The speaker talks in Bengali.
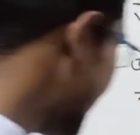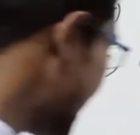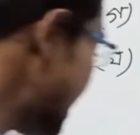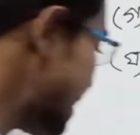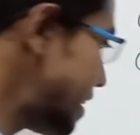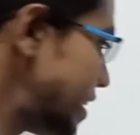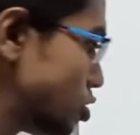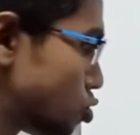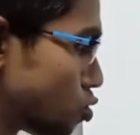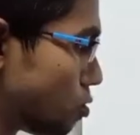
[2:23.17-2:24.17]
এখানে কি
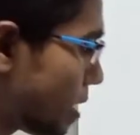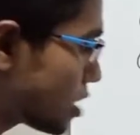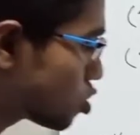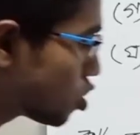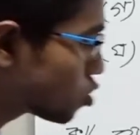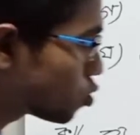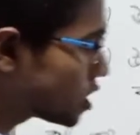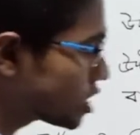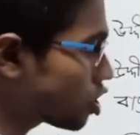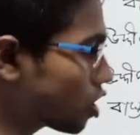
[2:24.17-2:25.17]
শুধুমাত্র
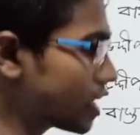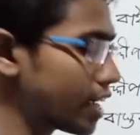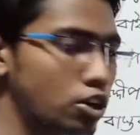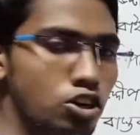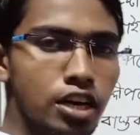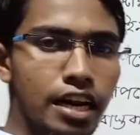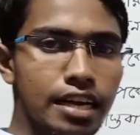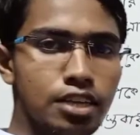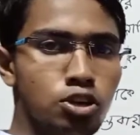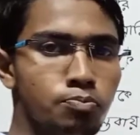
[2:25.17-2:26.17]
দুইটি সংখ্যা নিয়ে গণনার
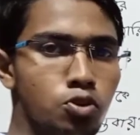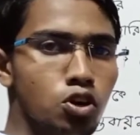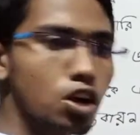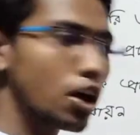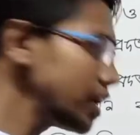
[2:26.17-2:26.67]
কাজ সম্পন্ন করা